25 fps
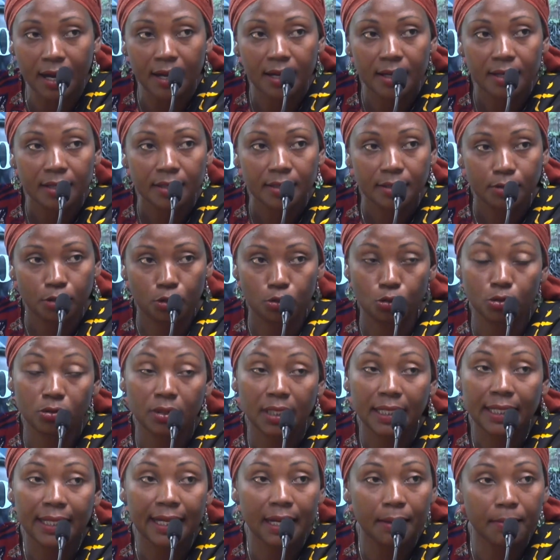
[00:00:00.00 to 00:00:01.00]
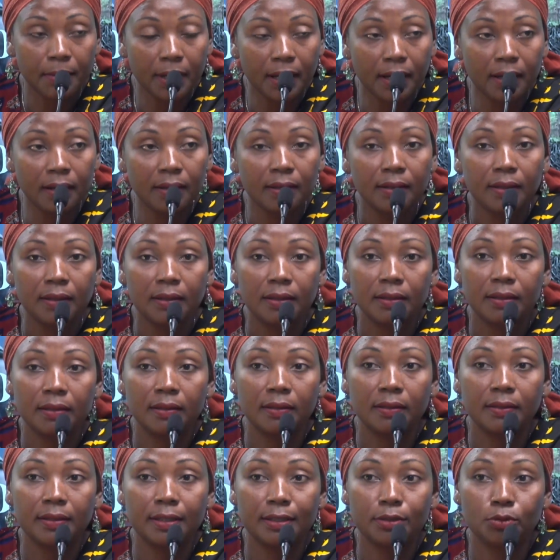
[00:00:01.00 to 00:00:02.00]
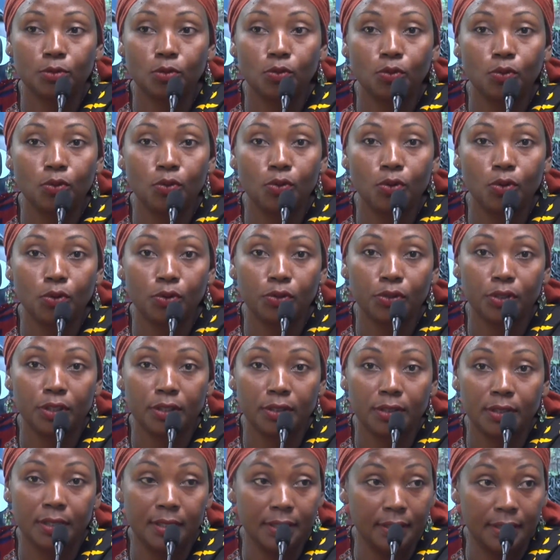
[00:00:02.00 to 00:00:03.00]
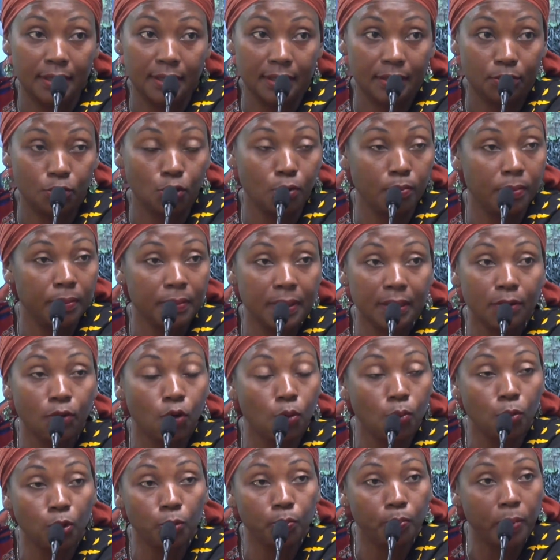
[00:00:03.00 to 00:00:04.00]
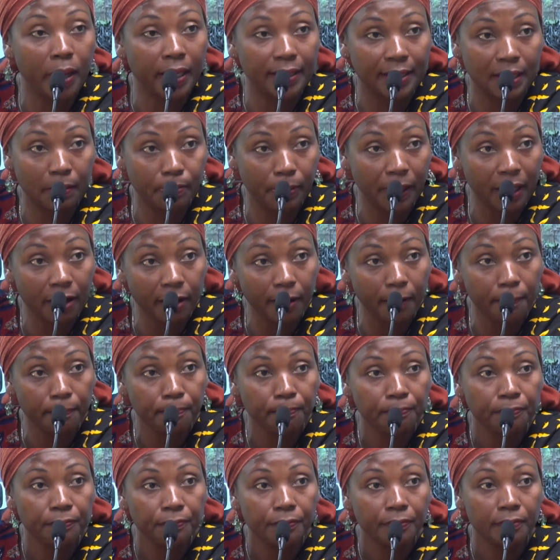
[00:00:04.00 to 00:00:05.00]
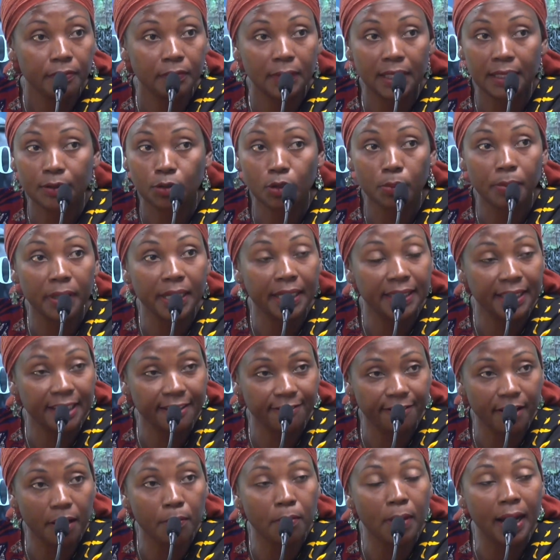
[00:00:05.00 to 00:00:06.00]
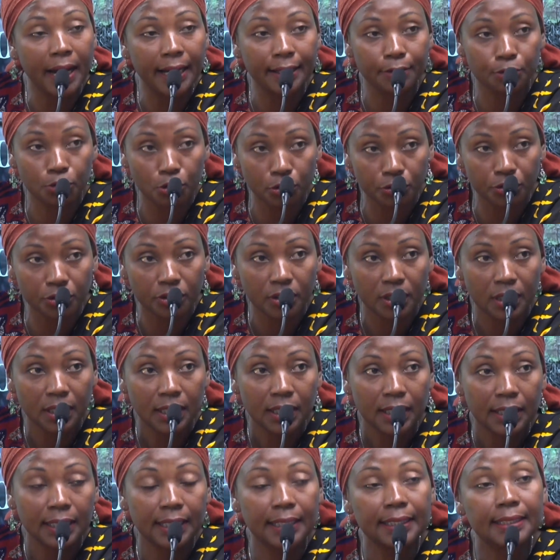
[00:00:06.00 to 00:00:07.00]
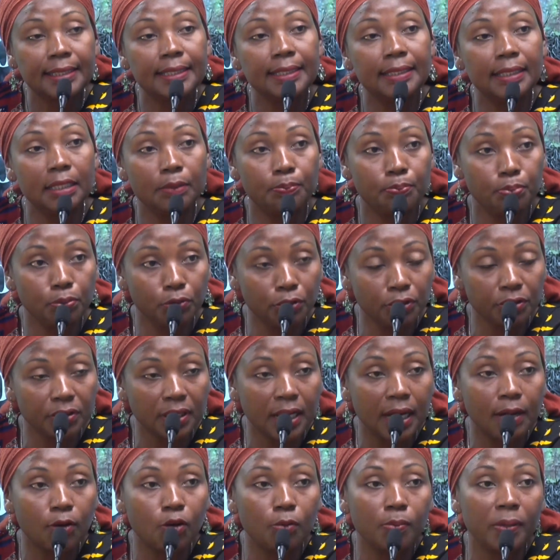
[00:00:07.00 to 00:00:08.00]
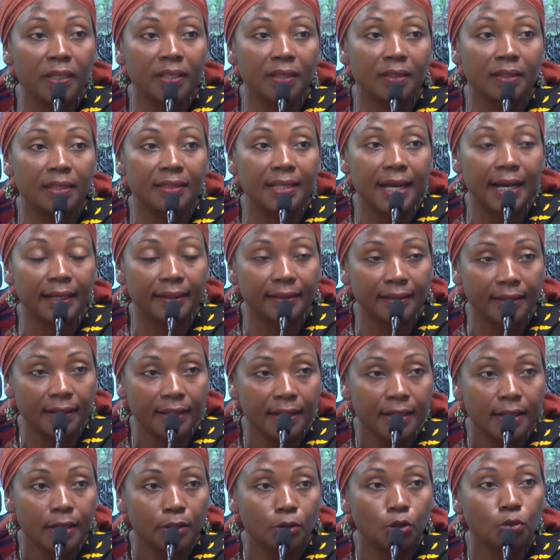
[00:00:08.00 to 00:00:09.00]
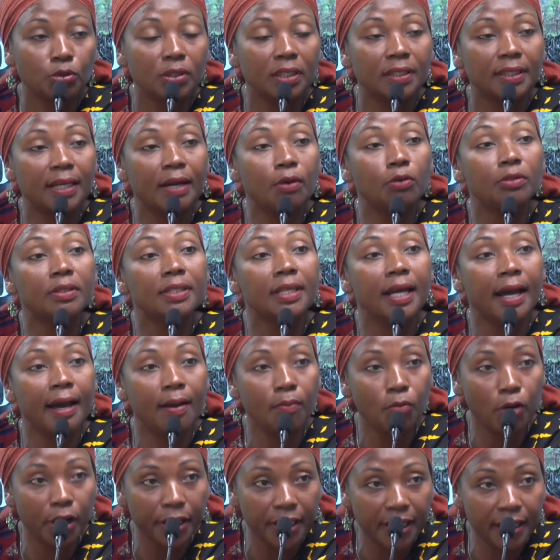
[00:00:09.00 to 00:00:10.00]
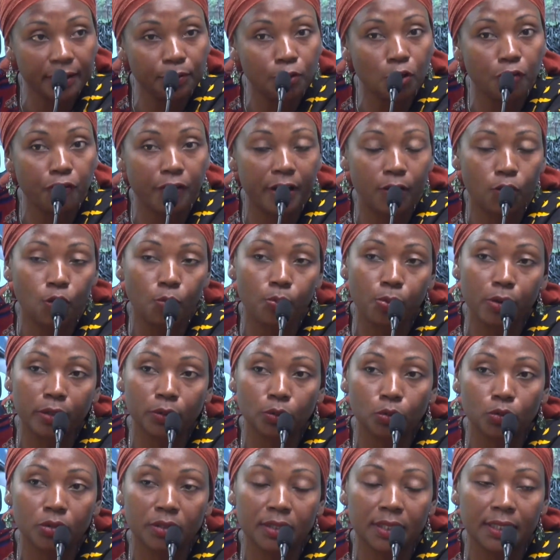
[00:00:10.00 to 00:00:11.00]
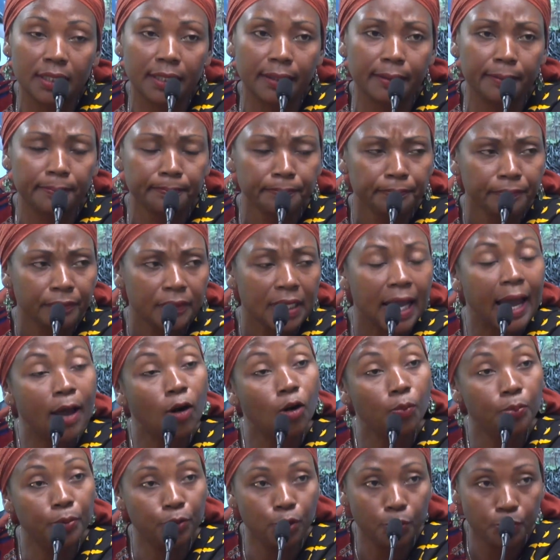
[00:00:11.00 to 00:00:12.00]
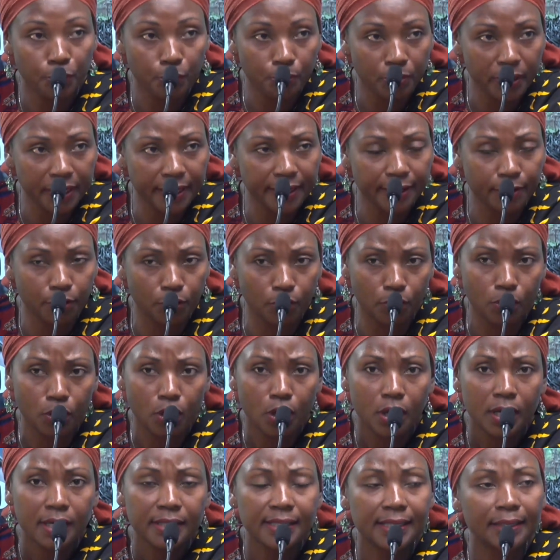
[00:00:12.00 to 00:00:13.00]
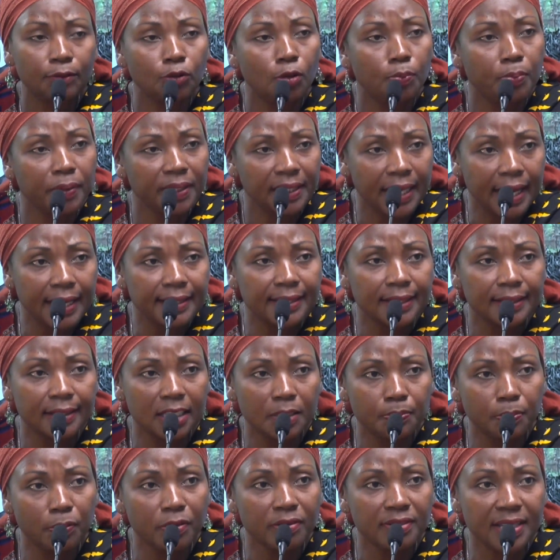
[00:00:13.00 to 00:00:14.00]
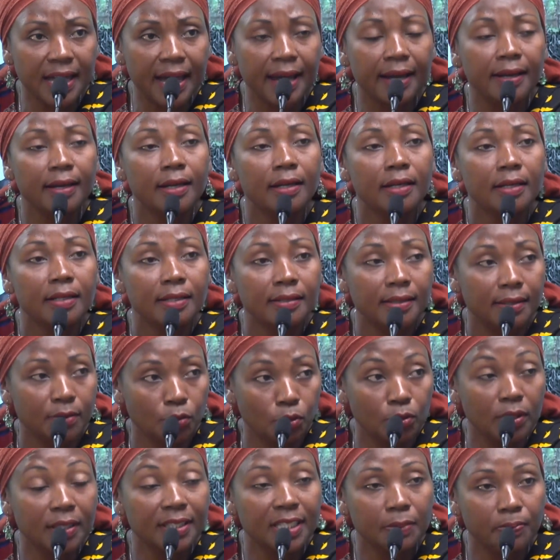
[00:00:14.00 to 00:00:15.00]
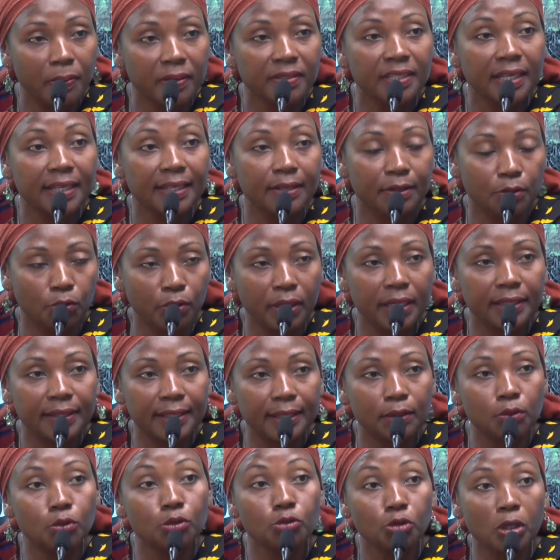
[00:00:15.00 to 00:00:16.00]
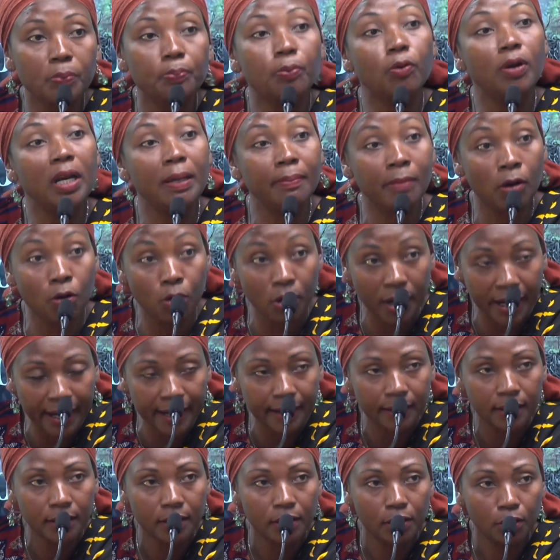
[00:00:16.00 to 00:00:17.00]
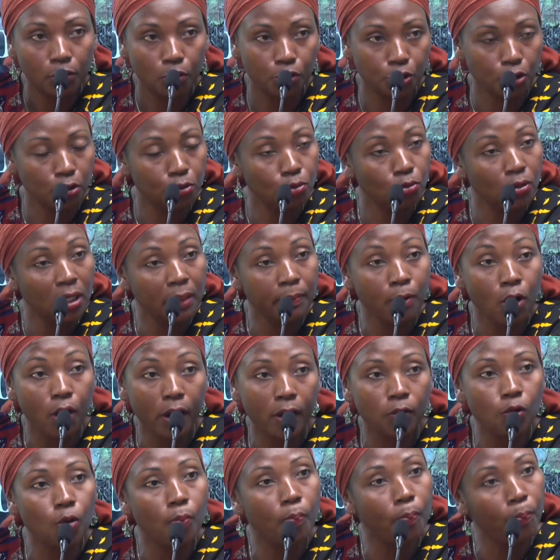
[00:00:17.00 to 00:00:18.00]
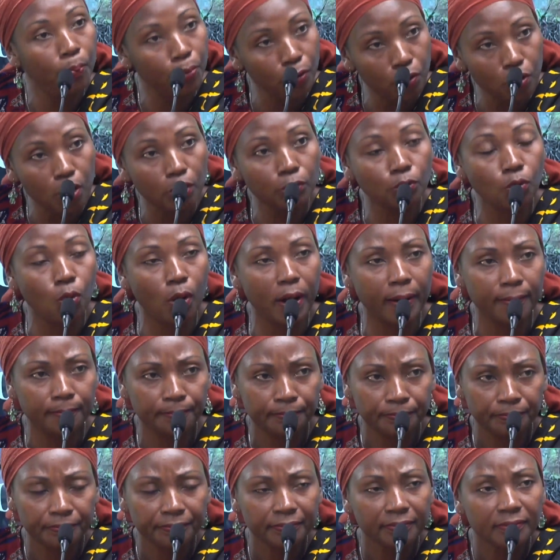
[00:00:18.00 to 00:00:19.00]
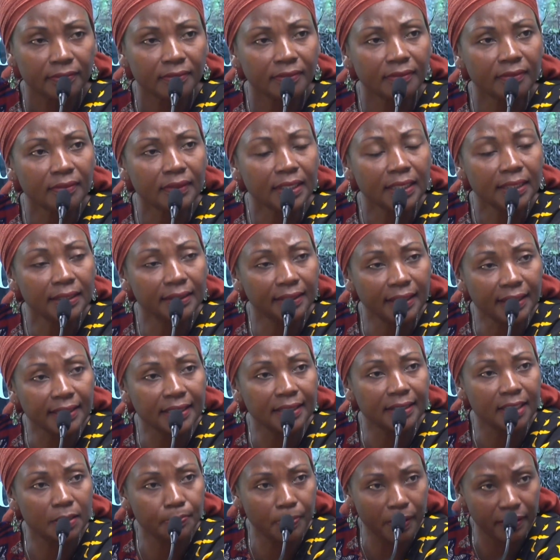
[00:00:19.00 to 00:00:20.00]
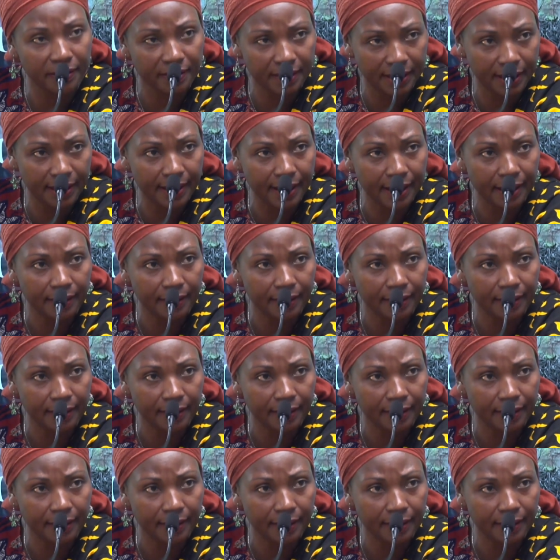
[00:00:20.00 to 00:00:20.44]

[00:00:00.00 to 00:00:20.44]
Mm. Ce sont des gamins euh, qui, sont, qui, qui sont mis au monde par des parents, des hommes et des femmes adultes, et qui les poussent à commettre des actes. Donc c'était aussi un moyen de faire comprendre aussi euh, à l'opinion publique que cet hôpital, ces dispensaires, ce sont des dispensaires qui ont été construits pour les Maorais. Aujourd'hui, les Maorais n'ont plus leurs droits hmm. dans ces dispensaires-là.